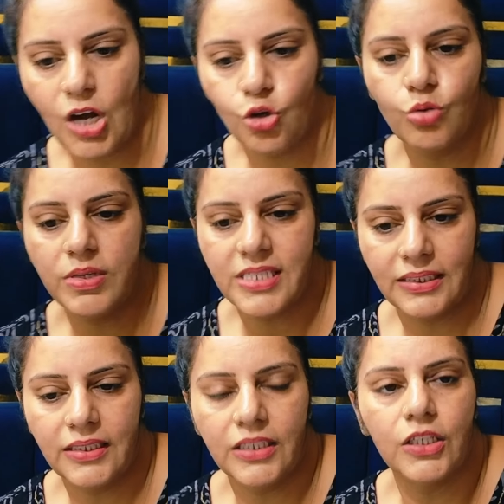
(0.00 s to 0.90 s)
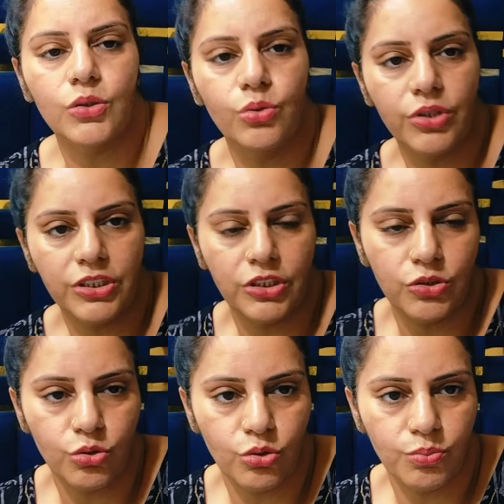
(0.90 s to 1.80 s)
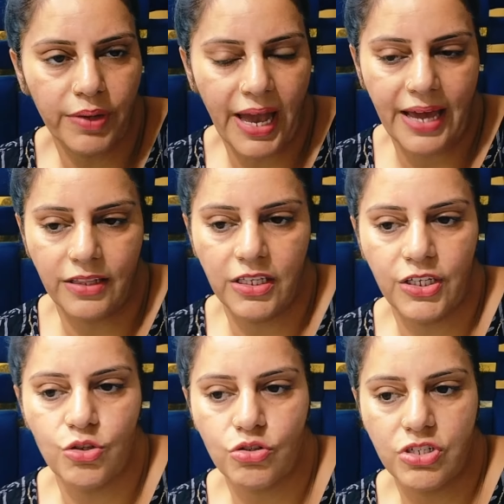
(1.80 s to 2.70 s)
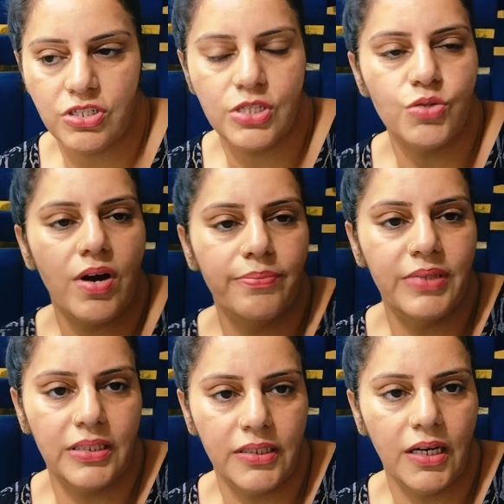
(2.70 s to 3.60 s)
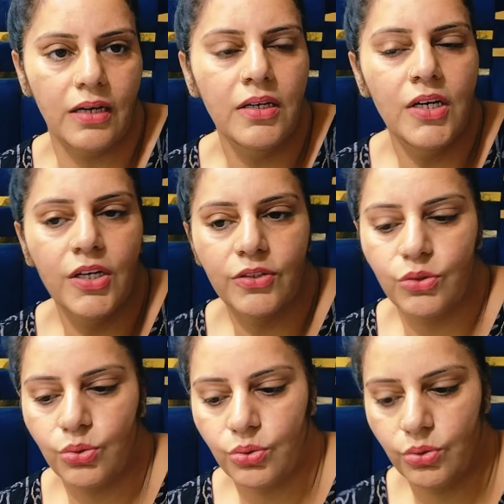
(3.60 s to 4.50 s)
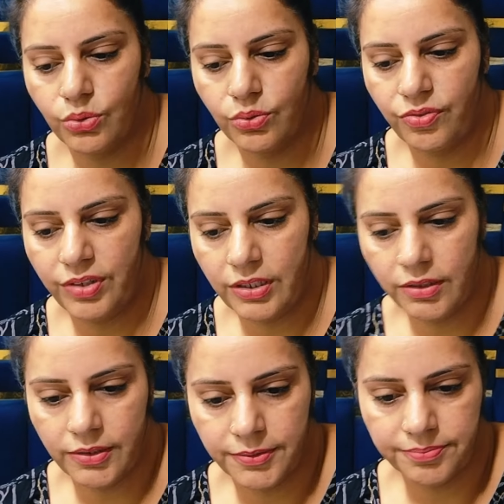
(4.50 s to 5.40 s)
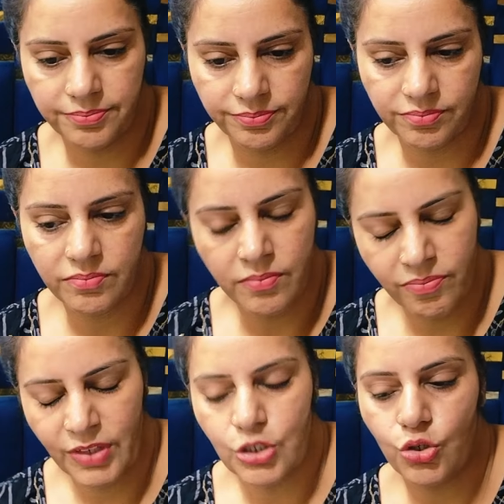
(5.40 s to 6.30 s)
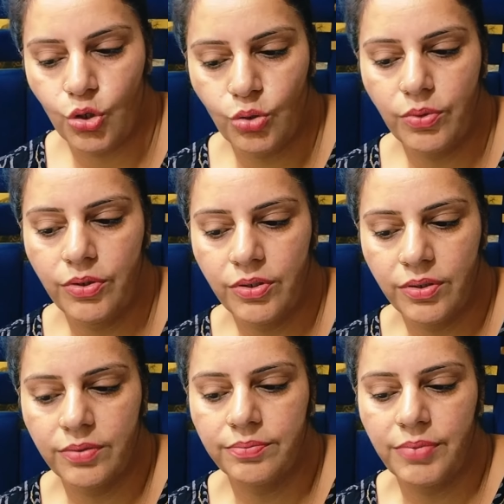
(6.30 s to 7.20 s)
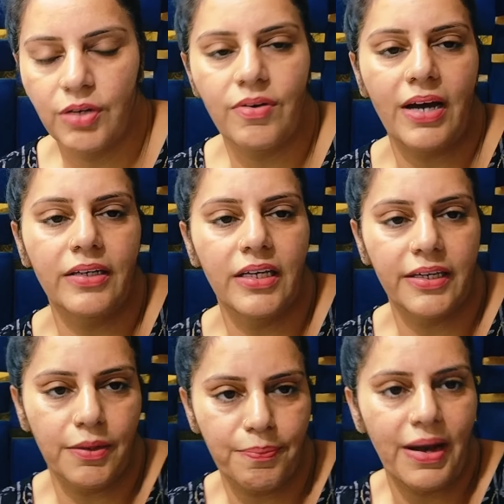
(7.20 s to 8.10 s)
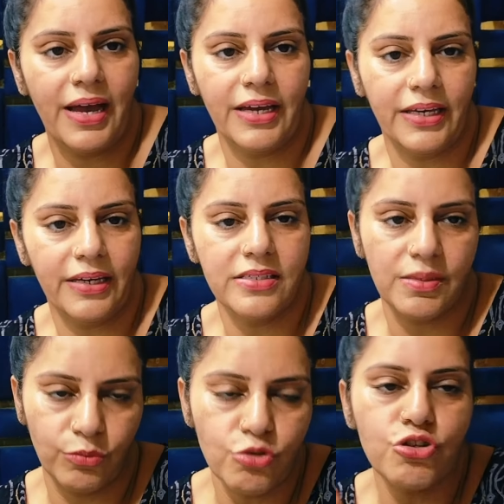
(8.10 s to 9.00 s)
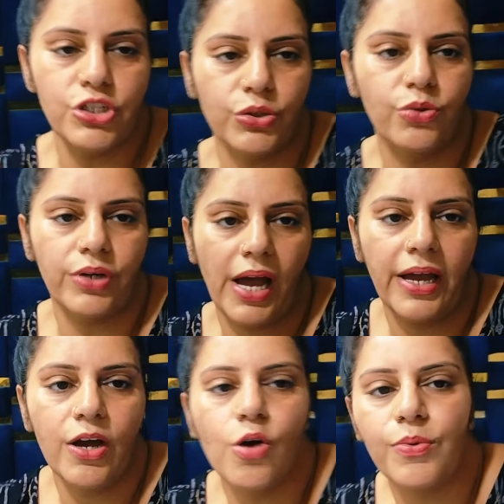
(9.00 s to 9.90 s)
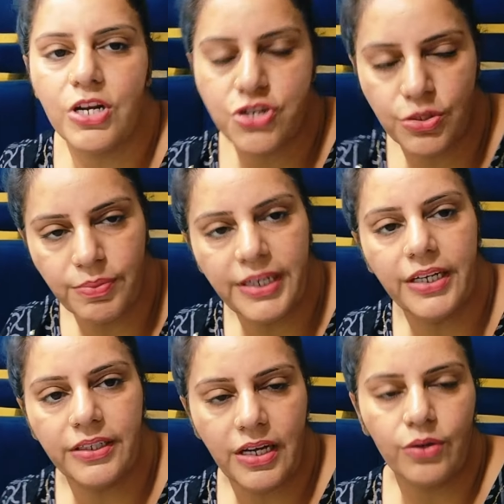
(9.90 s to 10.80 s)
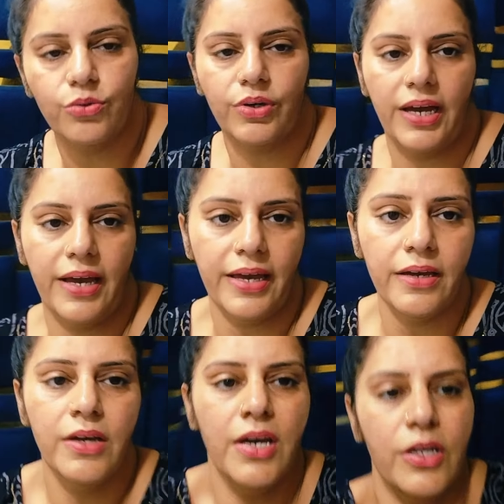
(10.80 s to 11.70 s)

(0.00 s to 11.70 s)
आँखों में ज़्यादा दिक्कत हो गई थी तो कह रहे थे कि डॉक्टर्स ने जवाब दे दिया तो फिर चलो भगवान की कृपा है कि सब कुछ ठीक हो गया है ऑपरेशन भी ठीक ठाक हो गया है